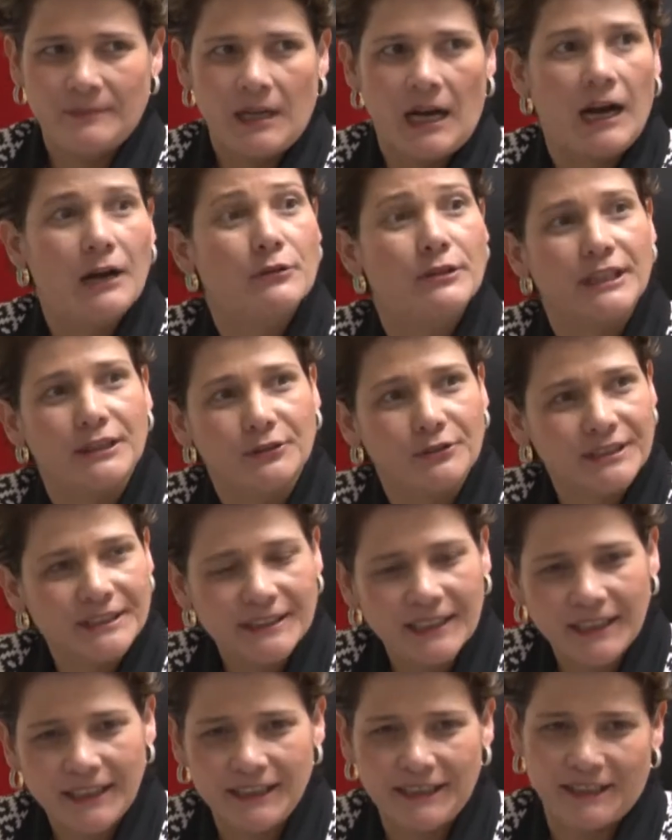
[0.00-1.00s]
Aunque no
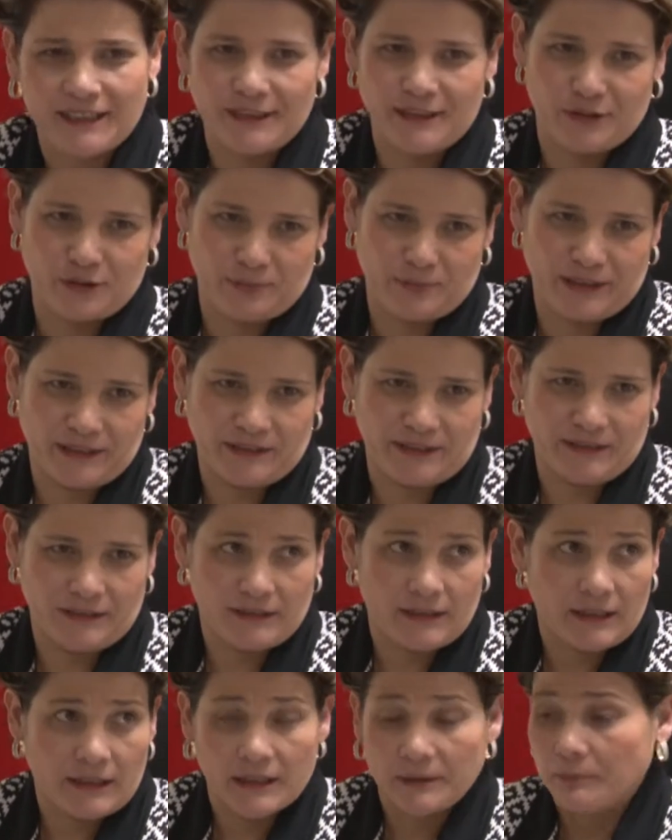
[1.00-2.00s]
estés eligiendo
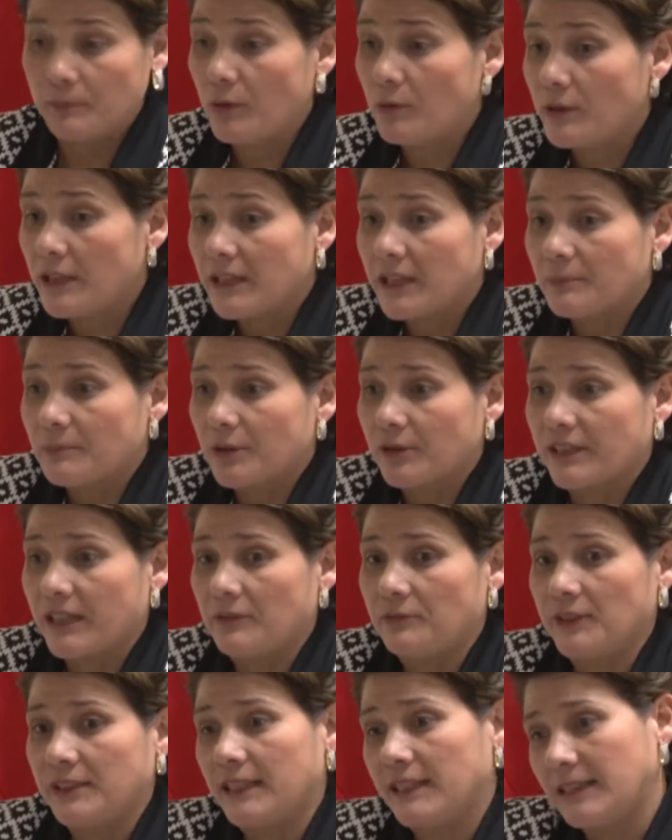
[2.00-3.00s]
presidente de la República, porque
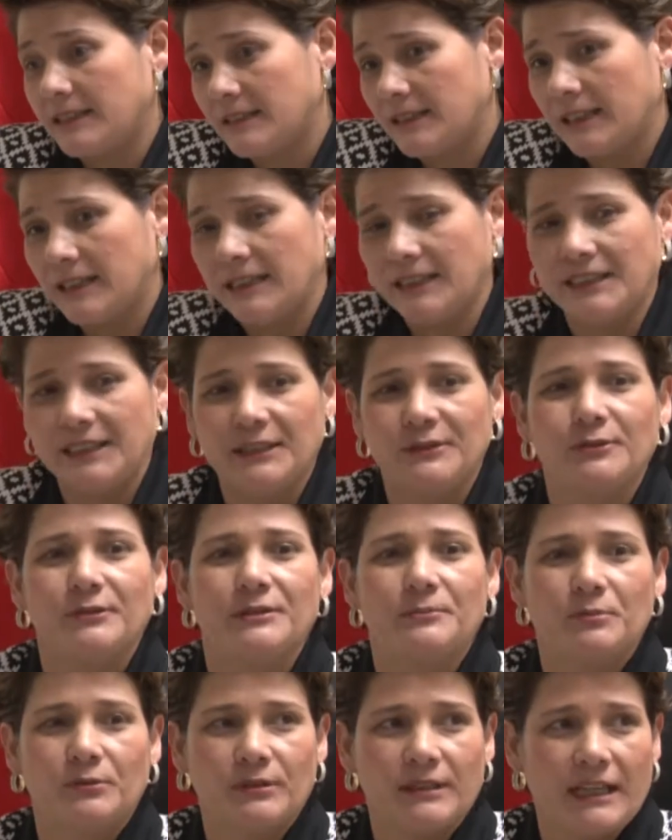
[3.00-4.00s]
al final estás eligiendo
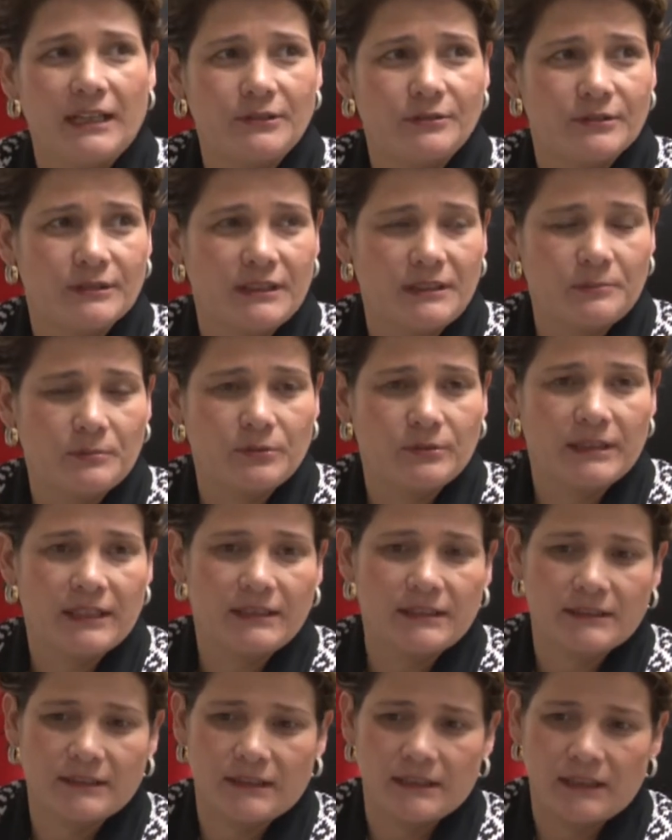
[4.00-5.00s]
diputados y
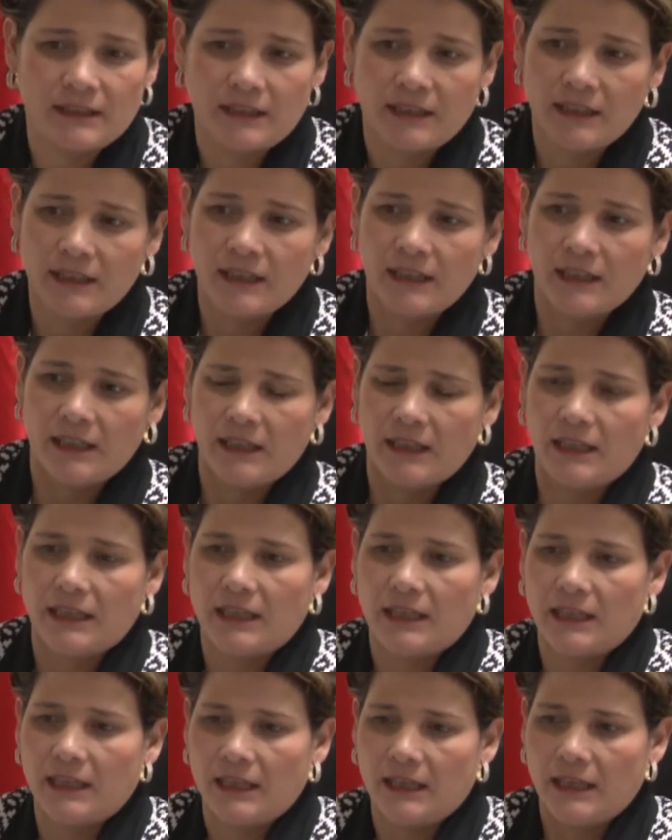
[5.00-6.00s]
diputadas que
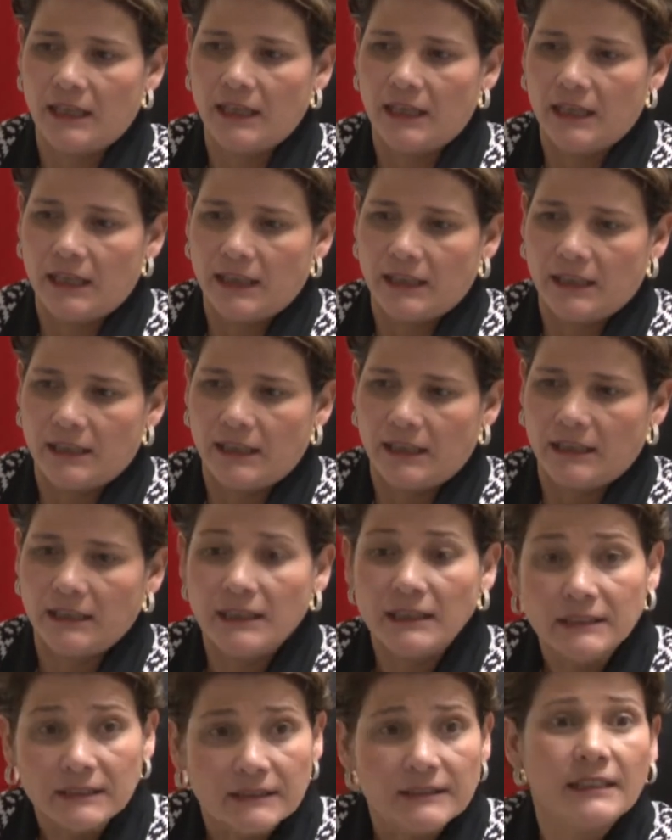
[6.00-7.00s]
eh, eh,
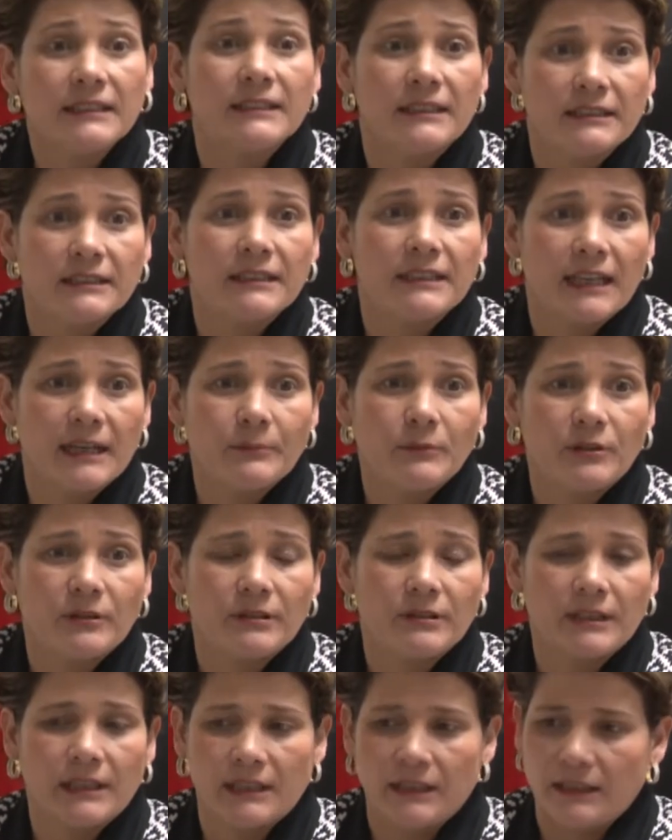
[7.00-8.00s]
inciden, digamos,
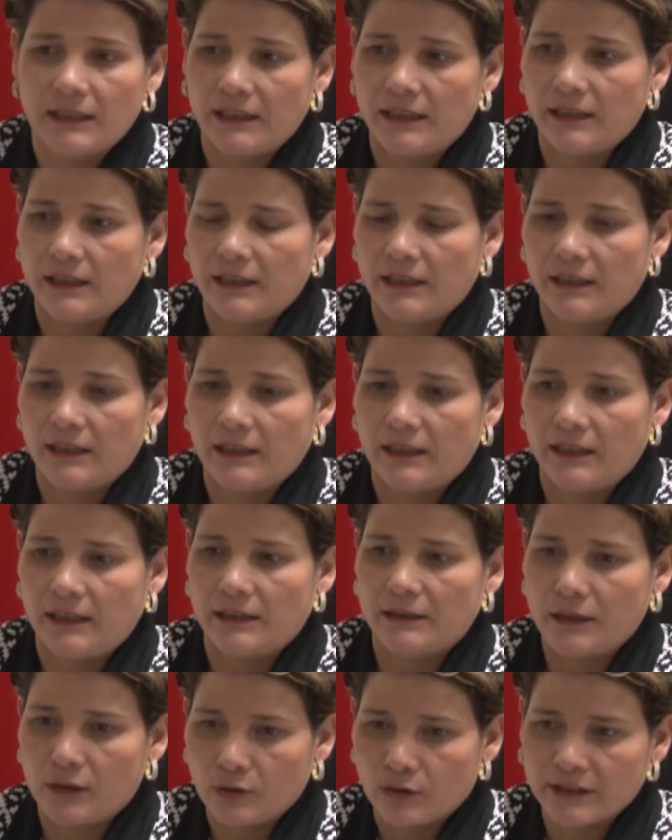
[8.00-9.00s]
eh,
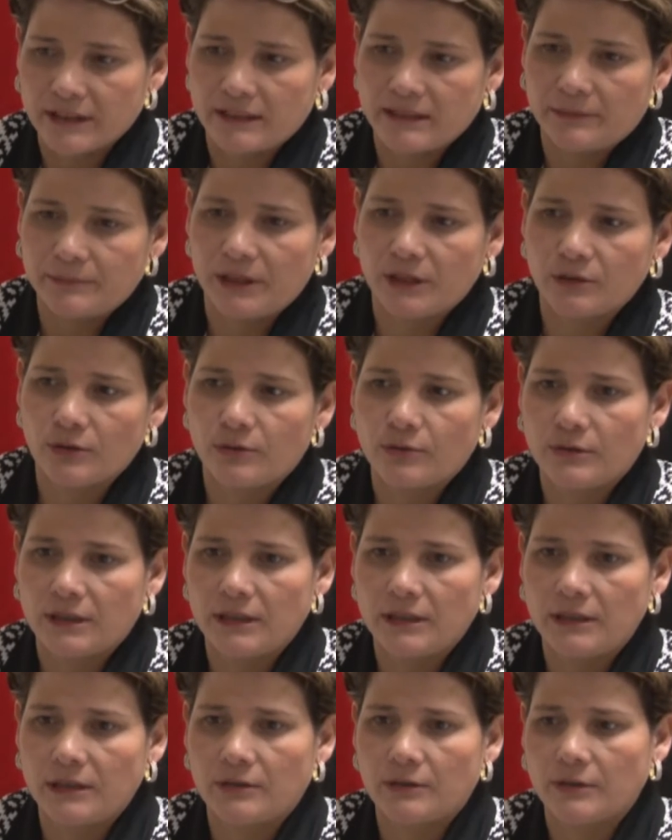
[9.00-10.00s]
en el ordenamiento
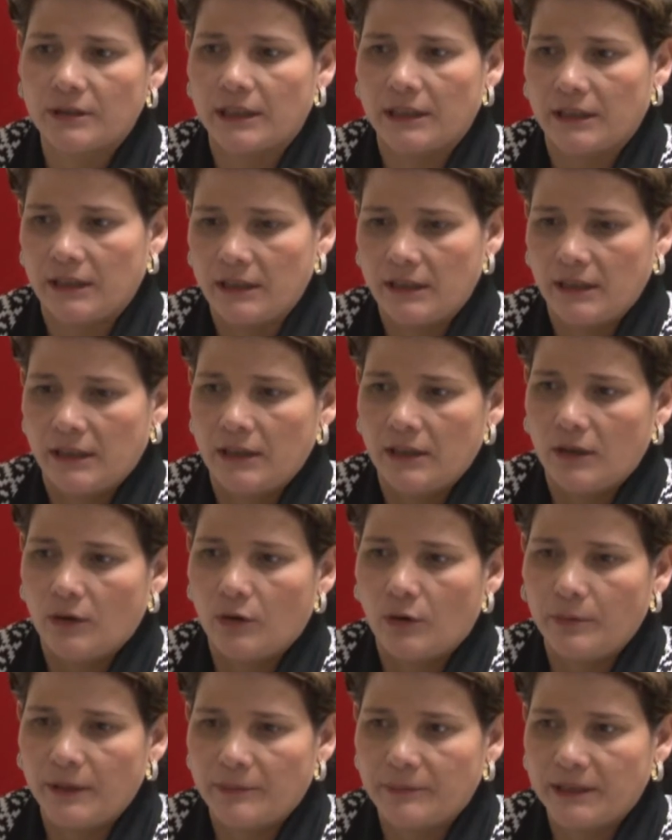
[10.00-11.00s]
jurídico que
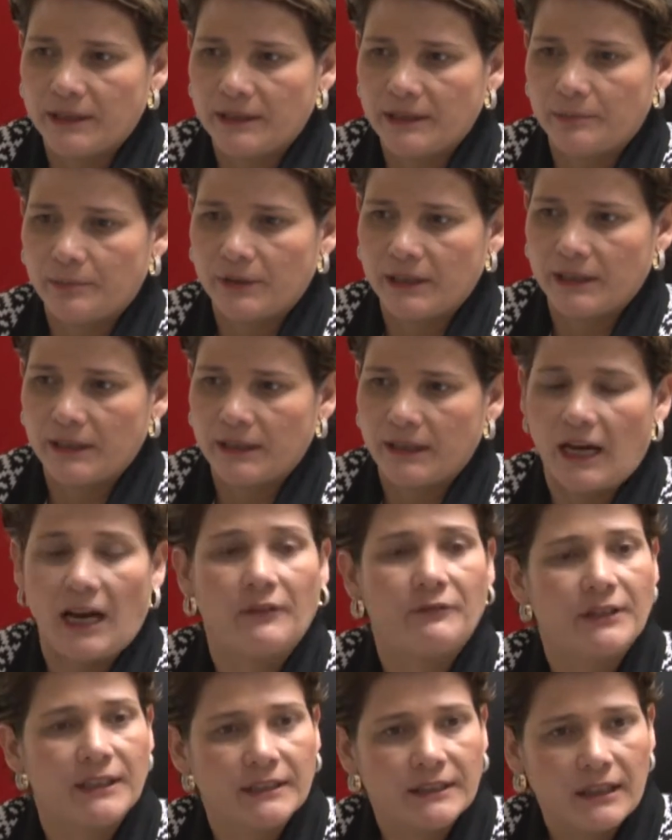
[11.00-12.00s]
obviamente puede
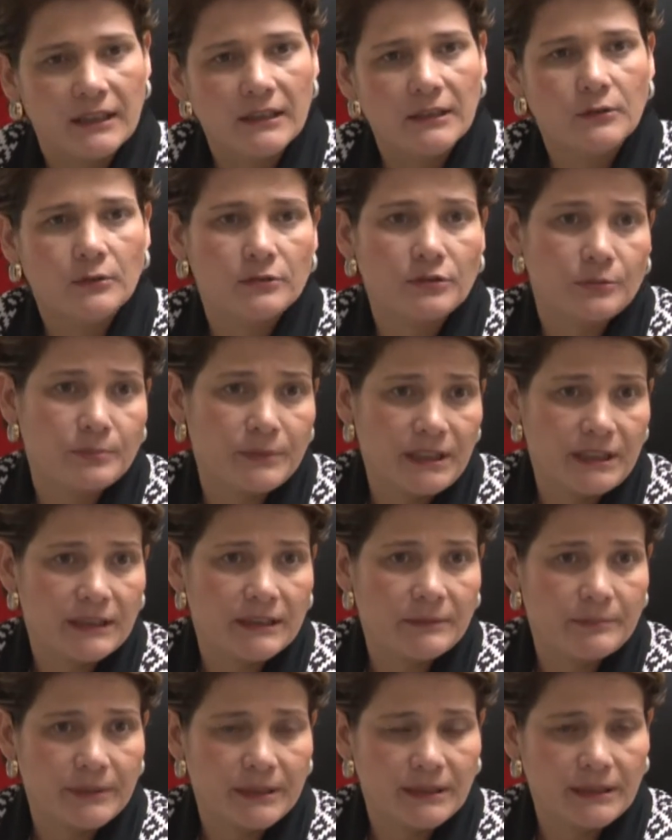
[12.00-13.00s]
afectar la economía
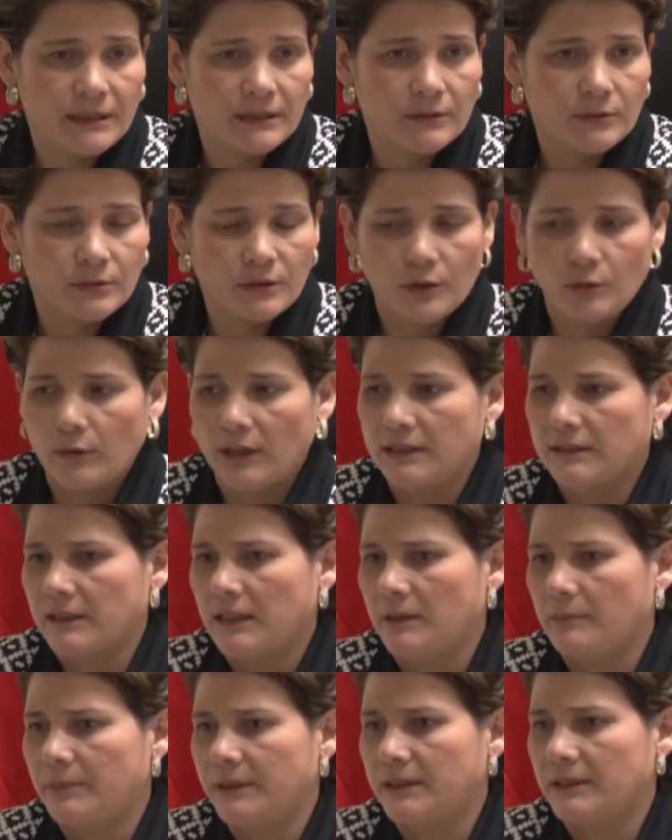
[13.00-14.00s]
dependiendo de cuál sea
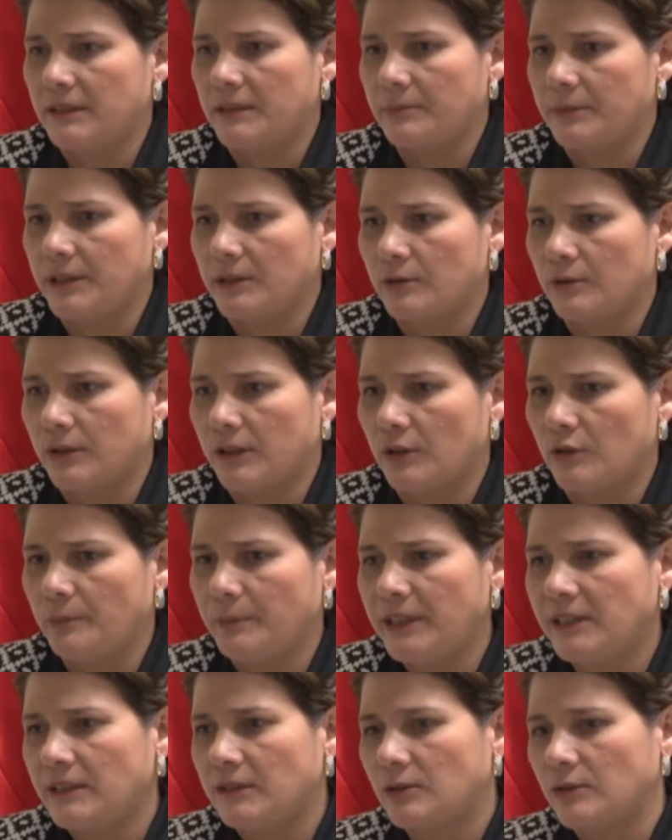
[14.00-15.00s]
el pensamiento que
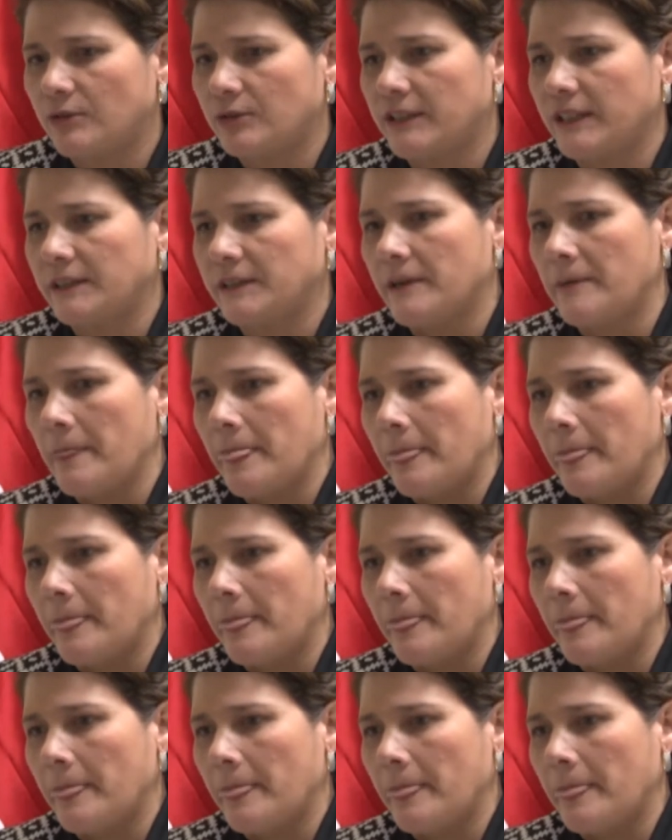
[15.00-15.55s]
domine. Entonces,